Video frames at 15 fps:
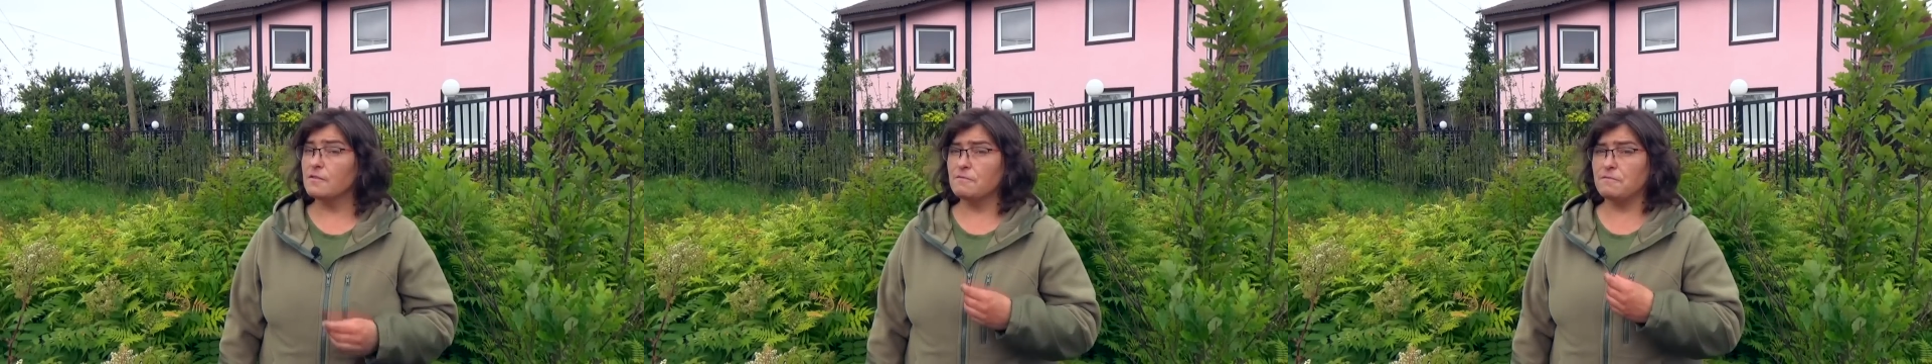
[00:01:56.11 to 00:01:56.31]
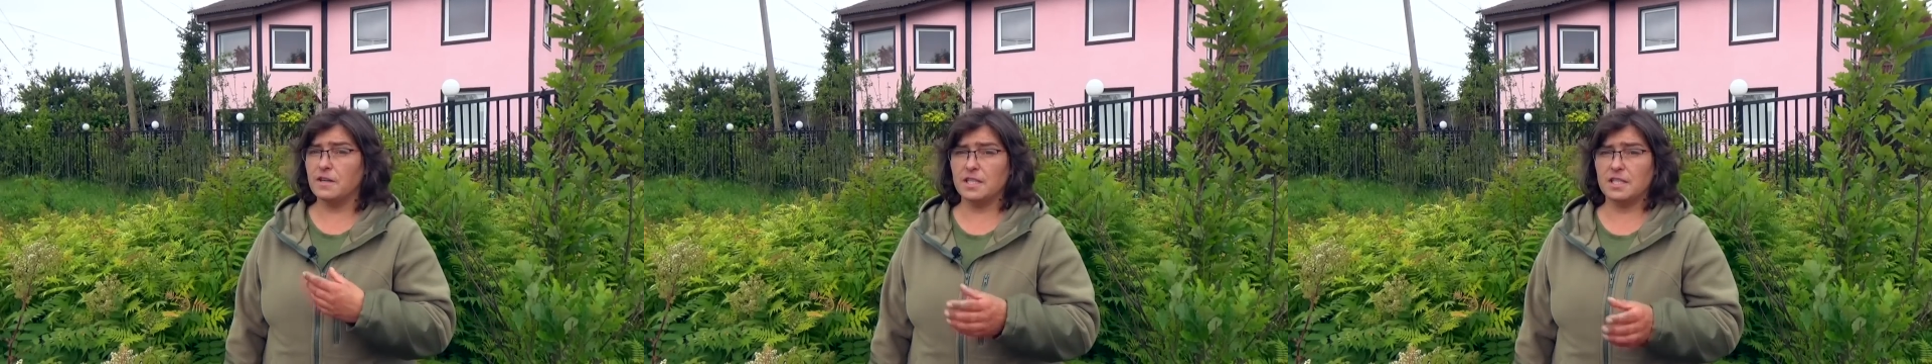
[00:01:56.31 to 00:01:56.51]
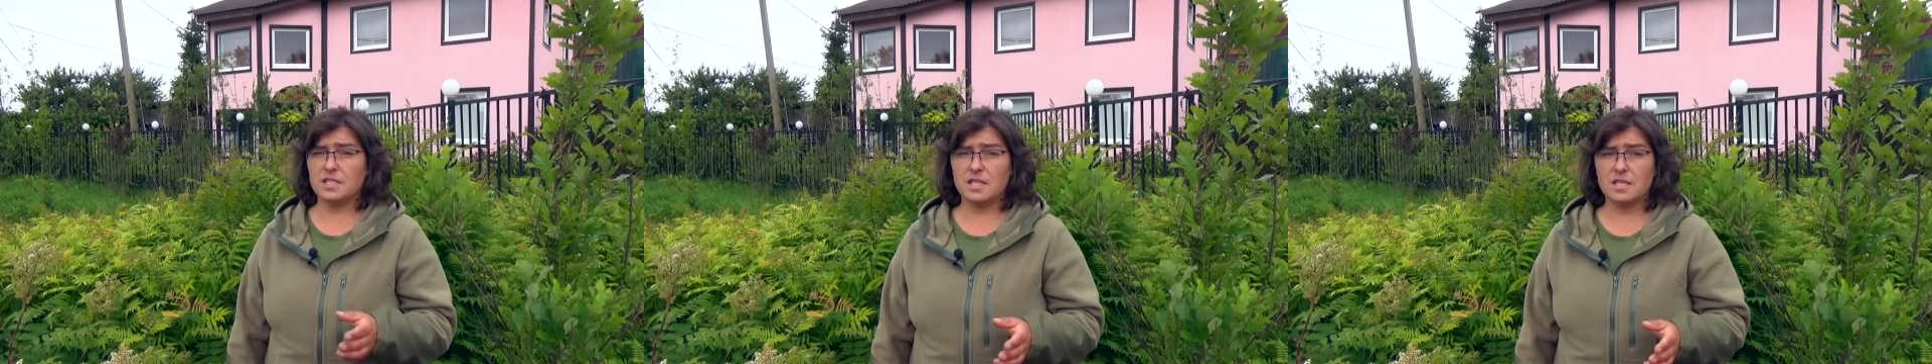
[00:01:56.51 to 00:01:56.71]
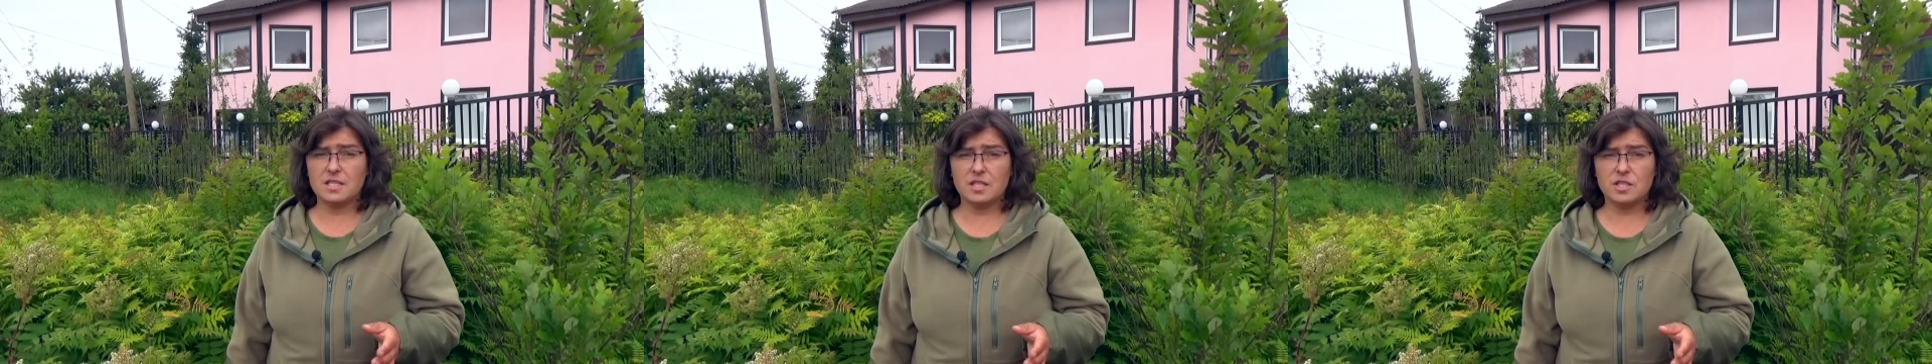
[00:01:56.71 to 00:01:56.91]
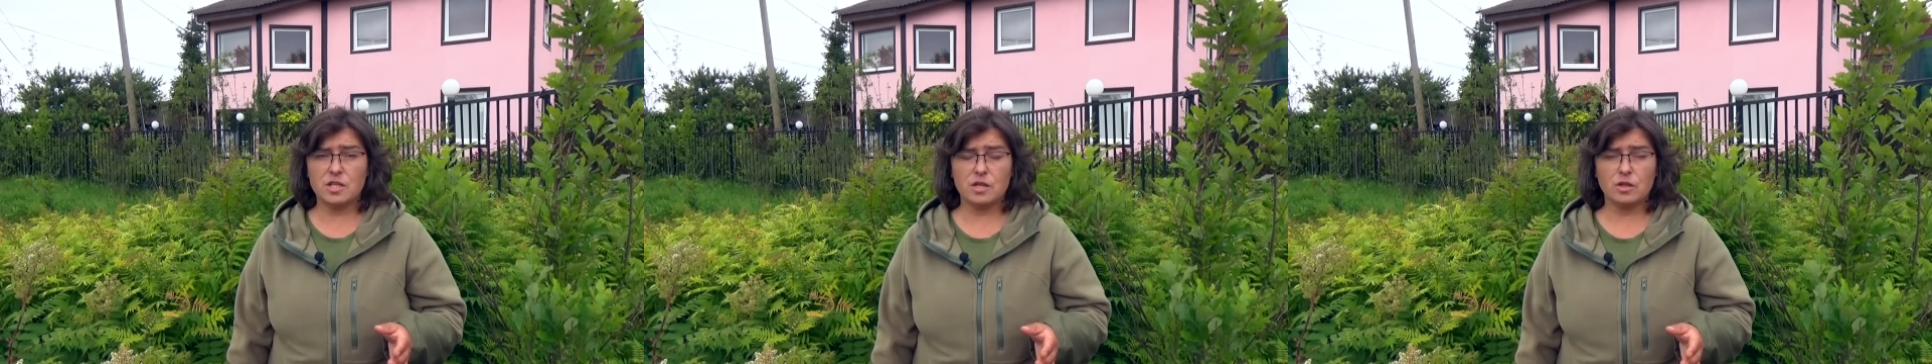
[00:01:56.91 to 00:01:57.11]
вынесли
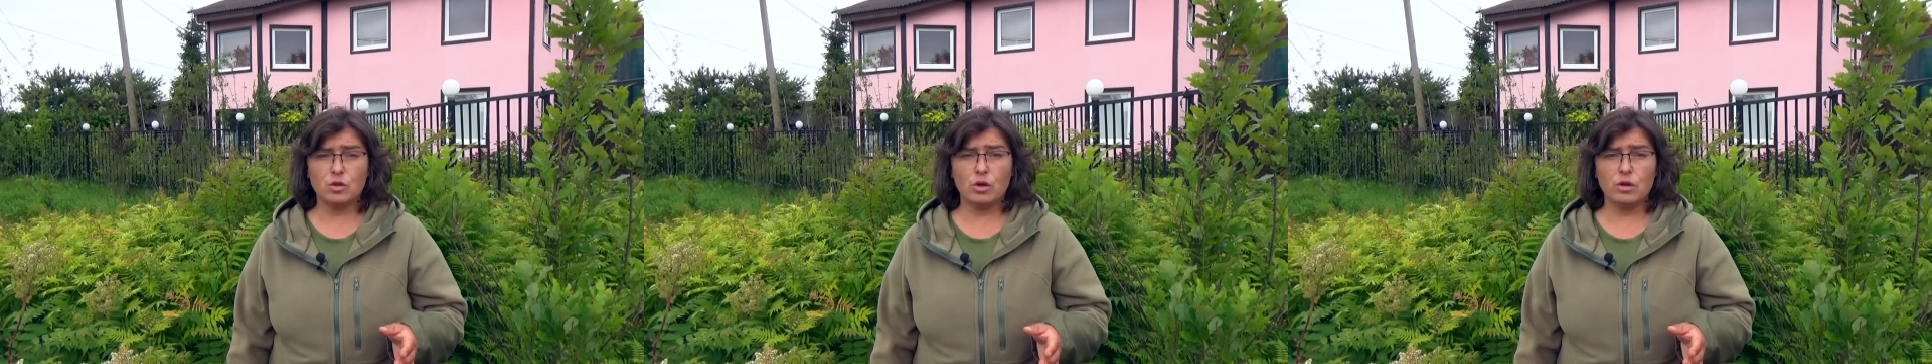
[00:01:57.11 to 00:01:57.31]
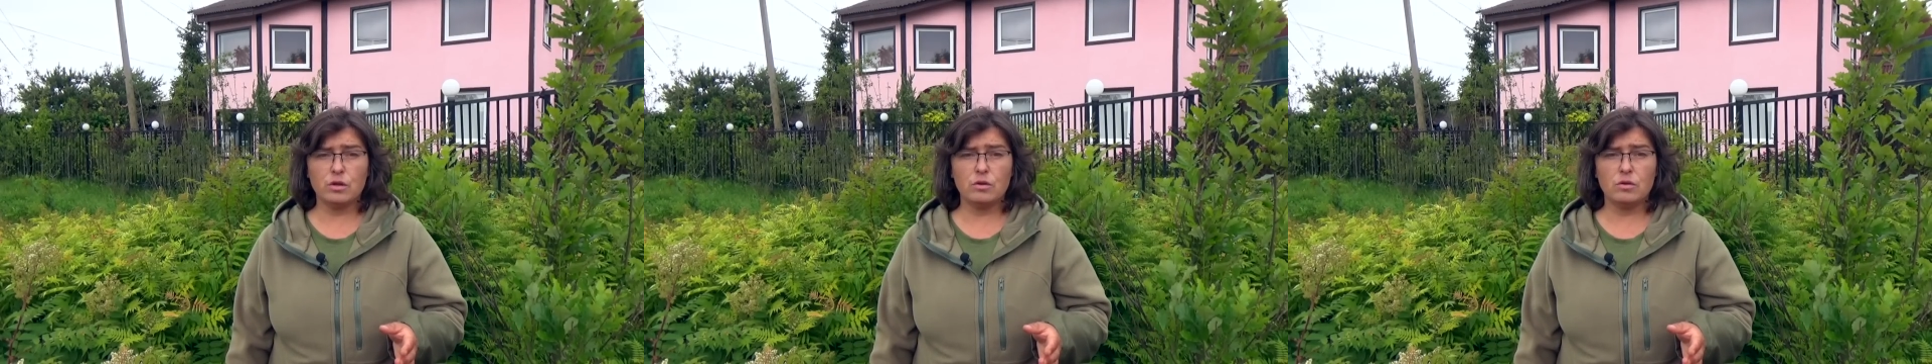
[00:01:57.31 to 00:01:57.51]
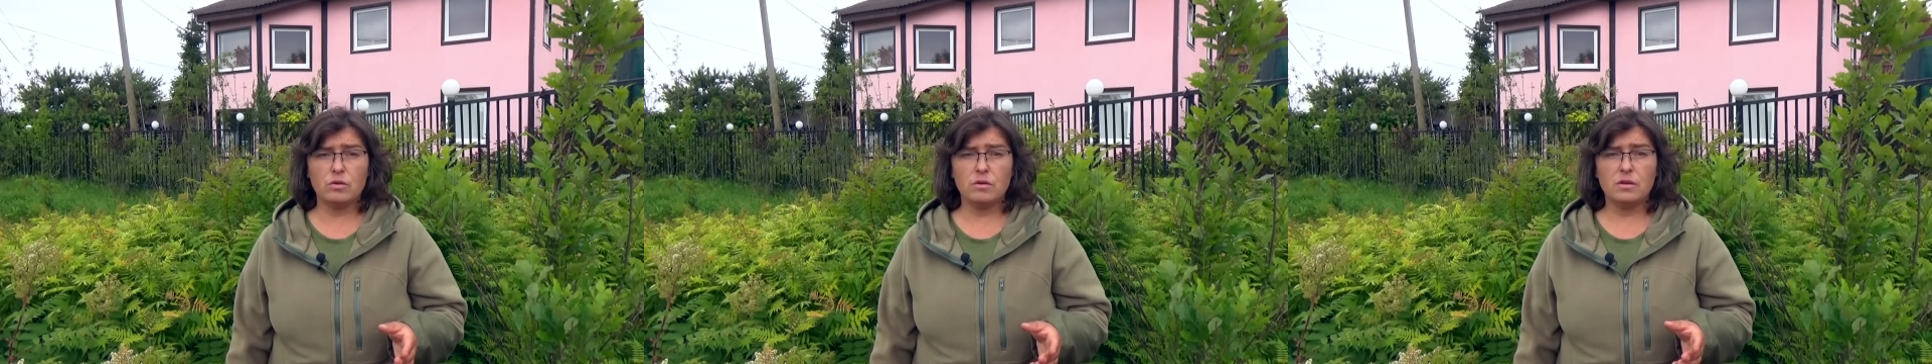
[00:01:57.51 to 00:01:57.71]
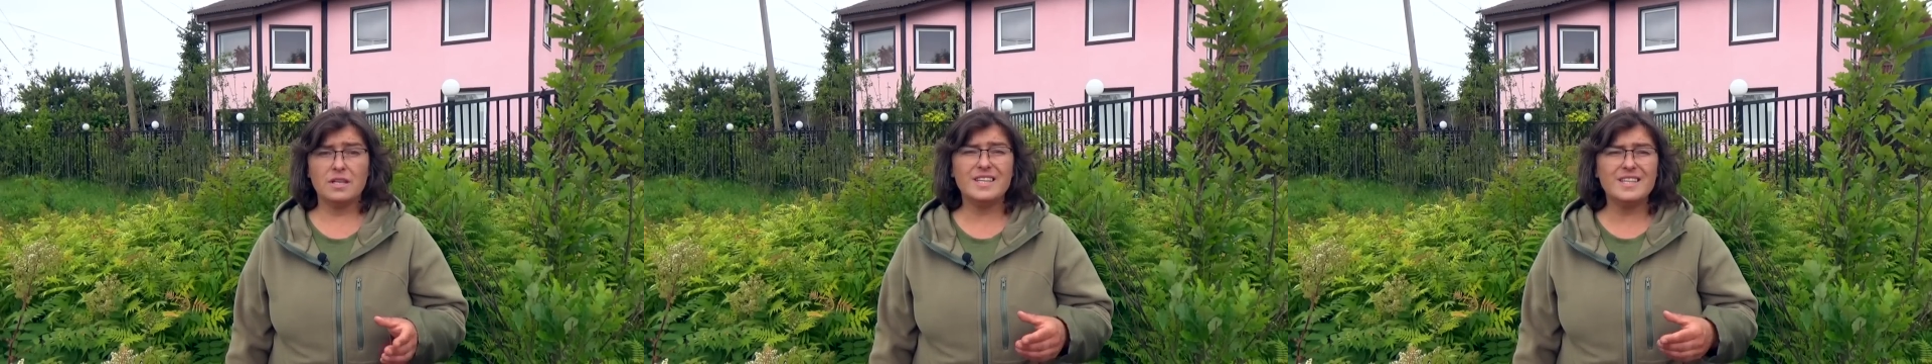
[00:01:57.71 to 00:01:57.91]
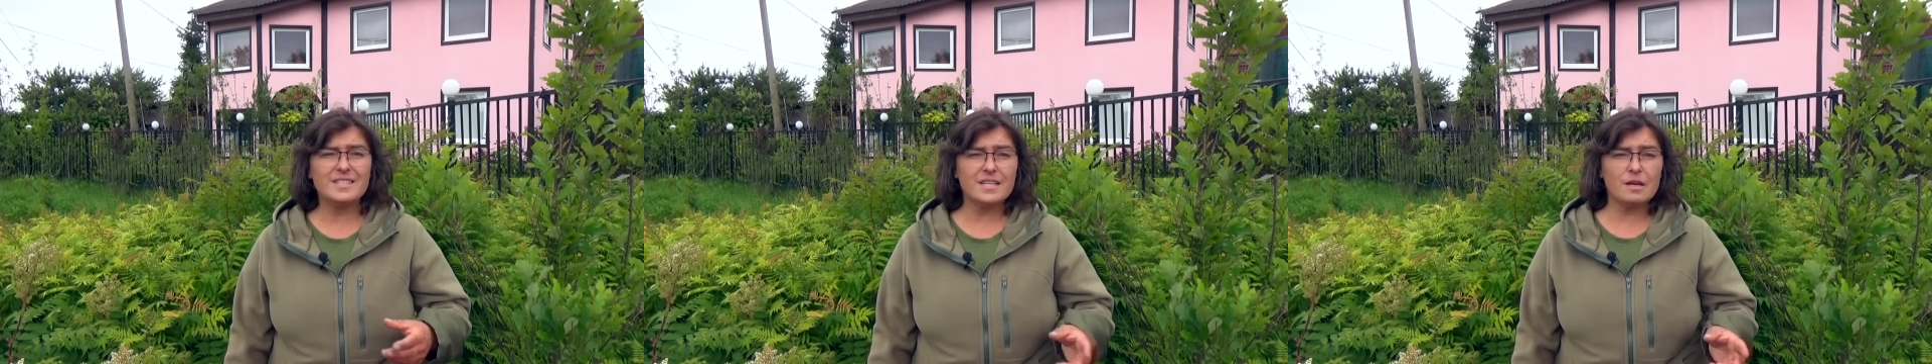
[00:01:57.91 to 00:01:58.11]
за территорию, и